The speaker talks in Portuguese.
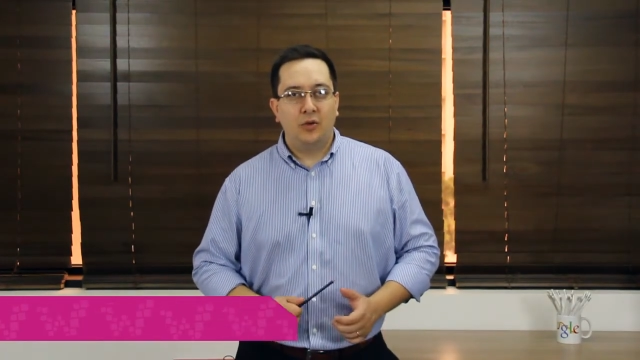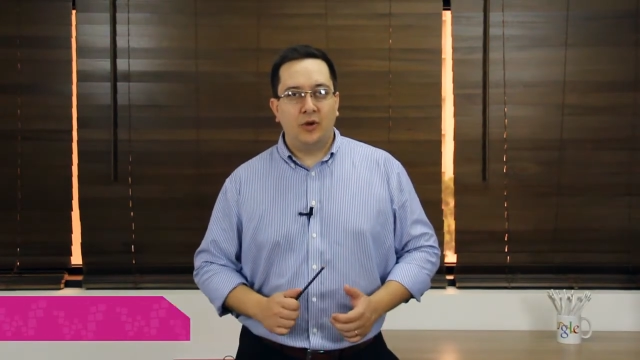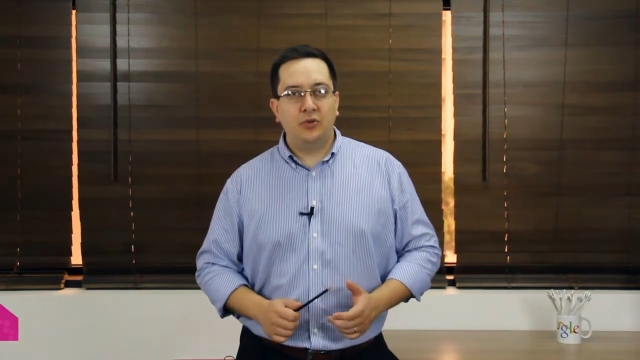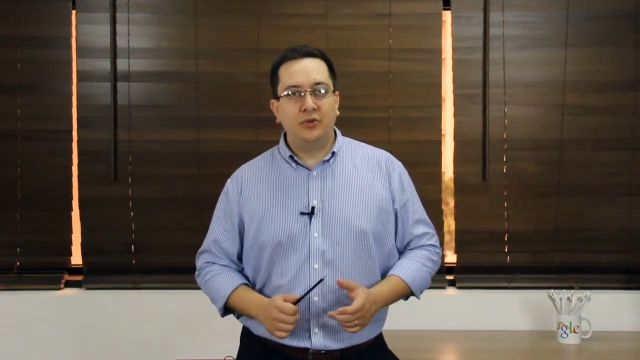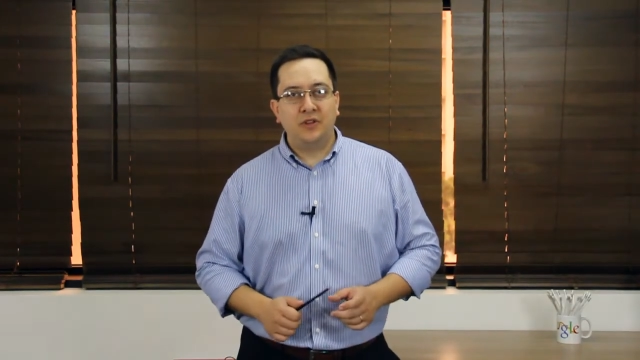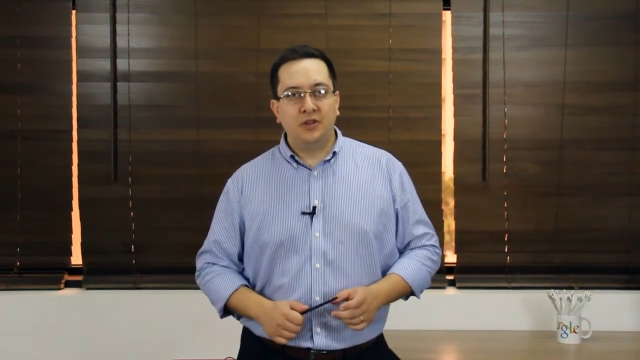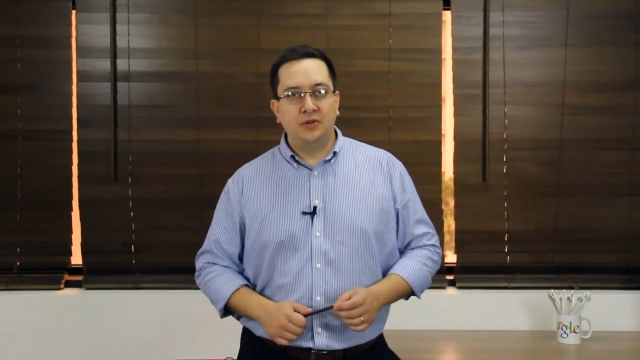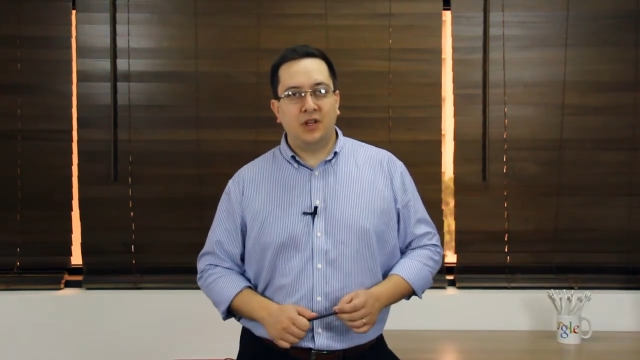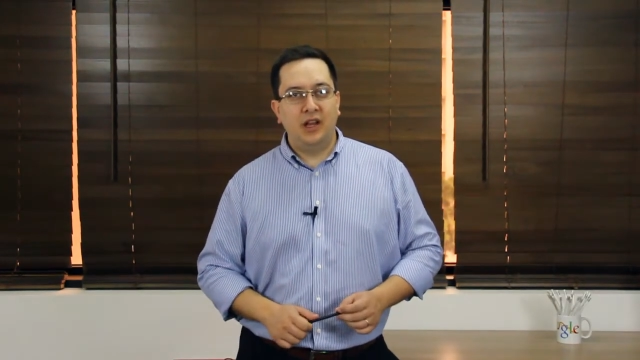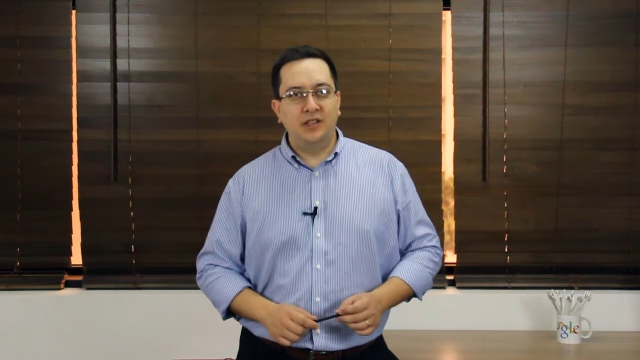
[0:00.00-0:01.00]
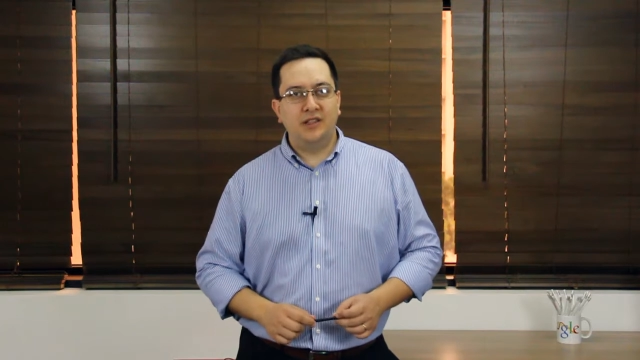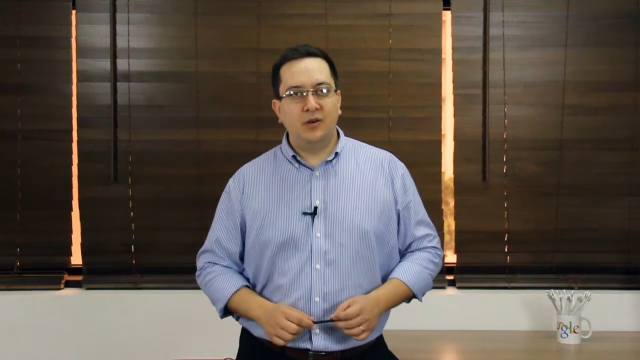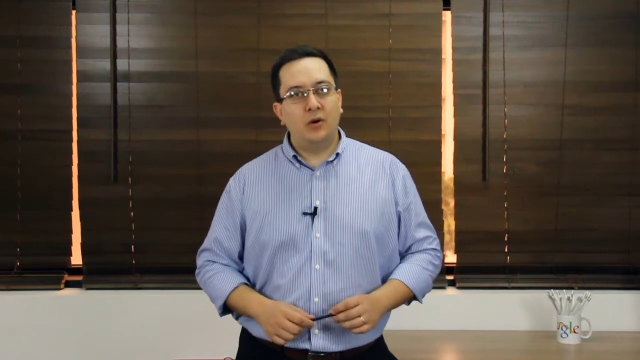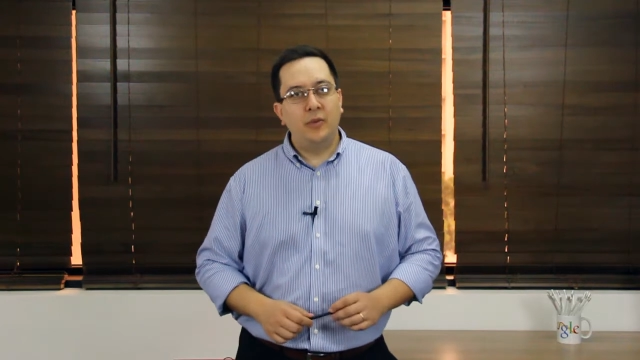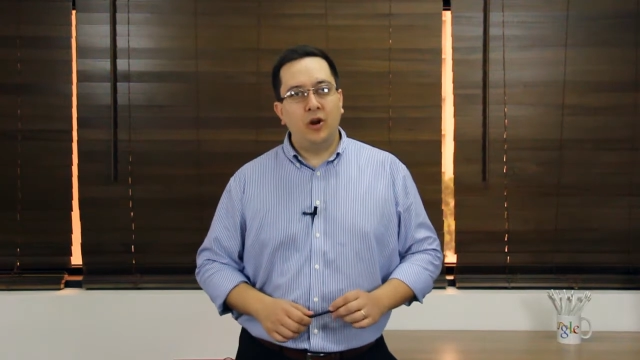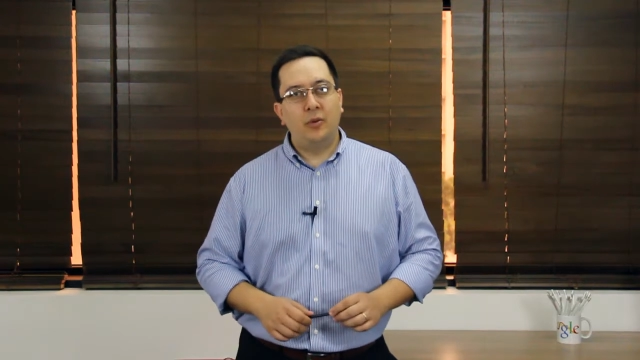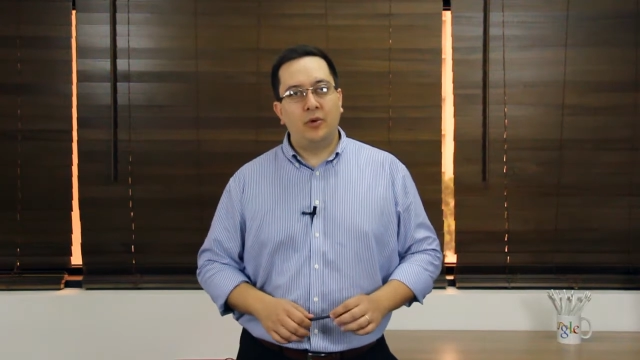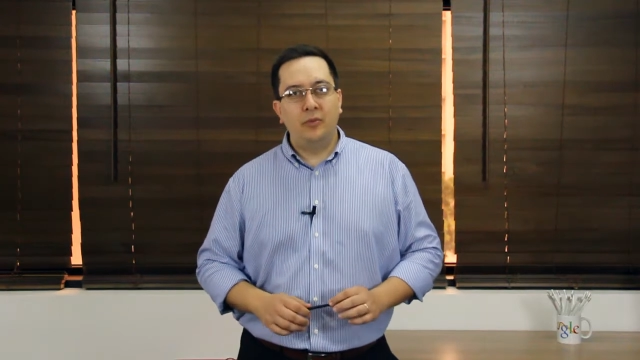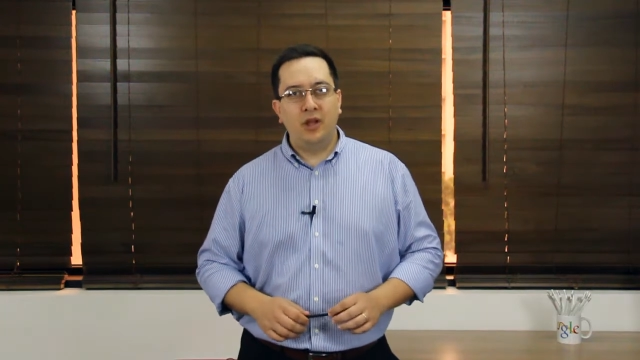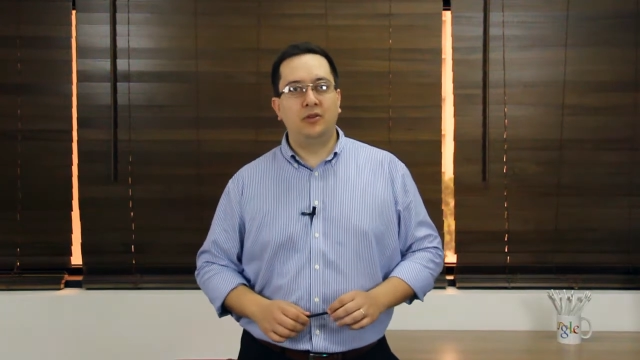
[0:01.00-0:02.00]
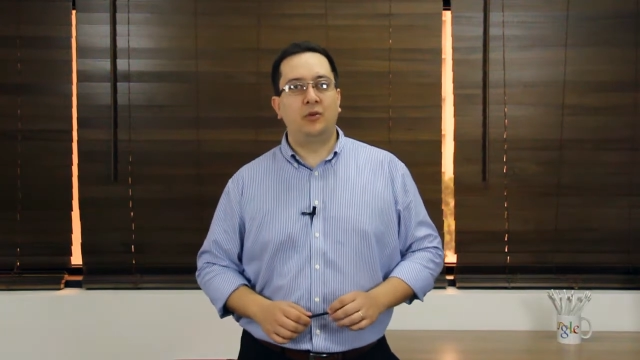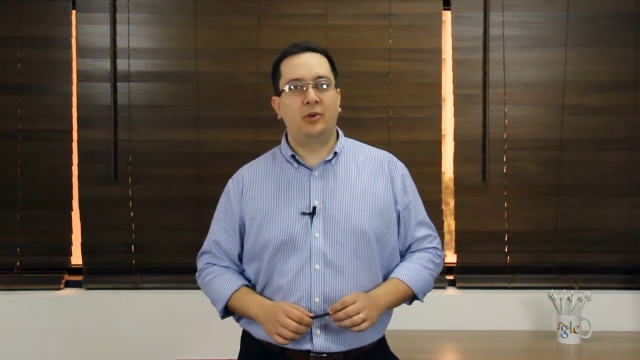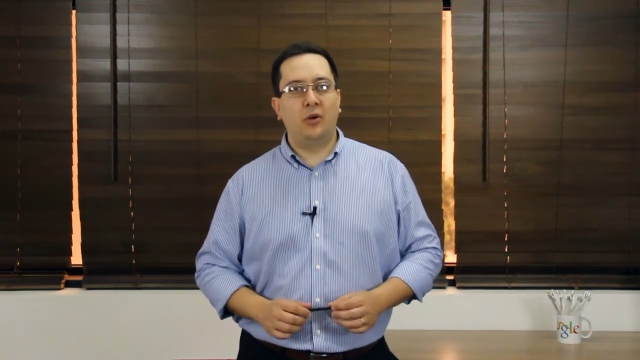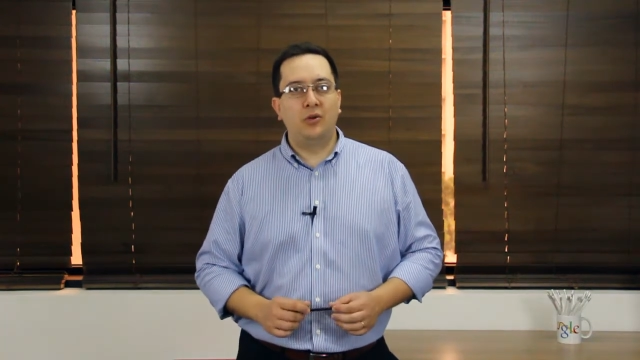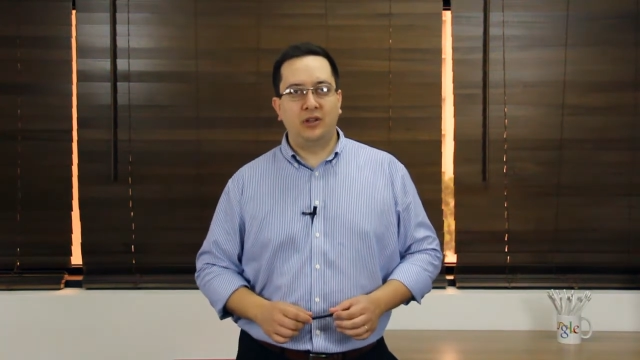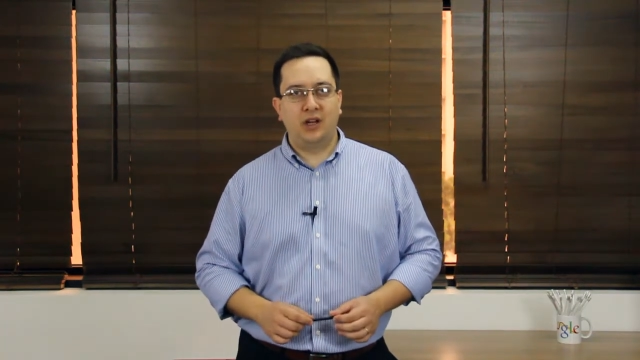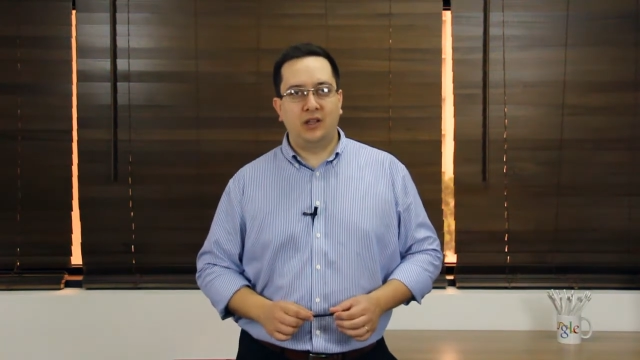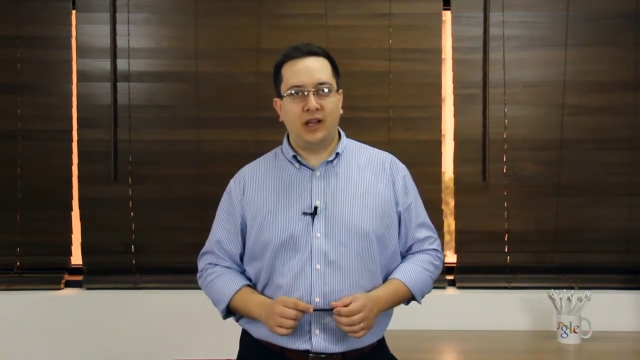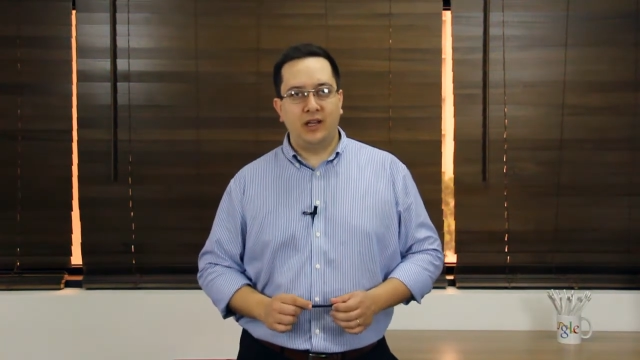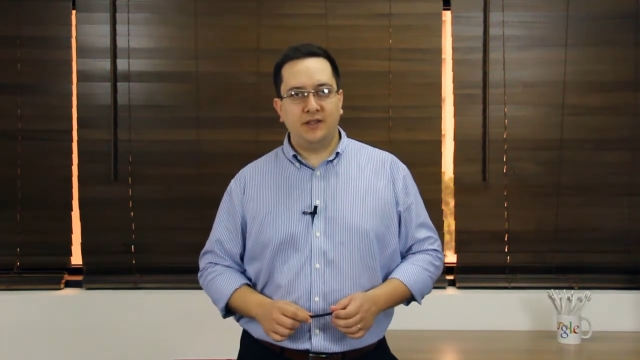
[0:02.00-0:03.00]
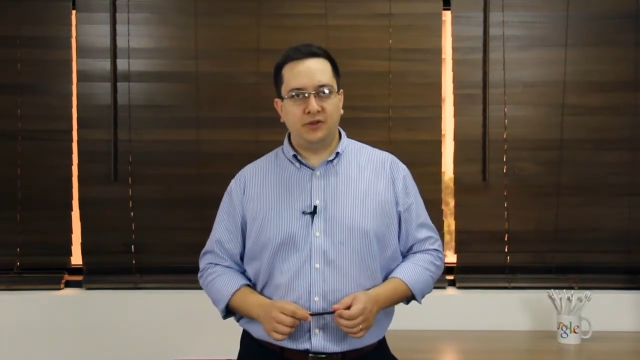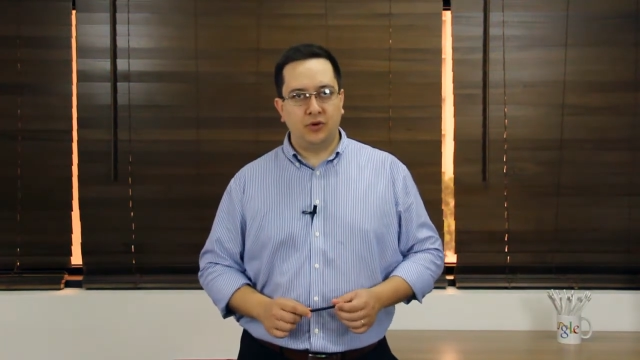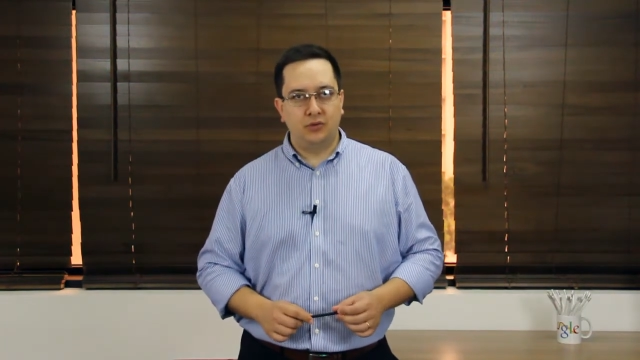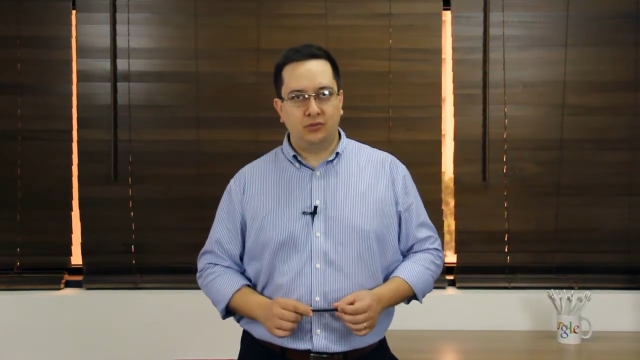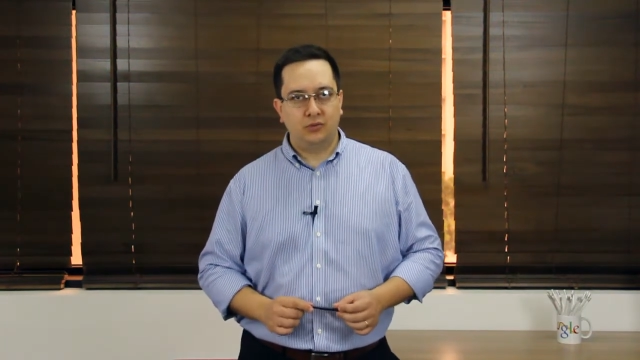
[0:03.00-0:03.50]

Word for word: Uma dúvida dos clientes é qual o melhor momento para contratar SEO.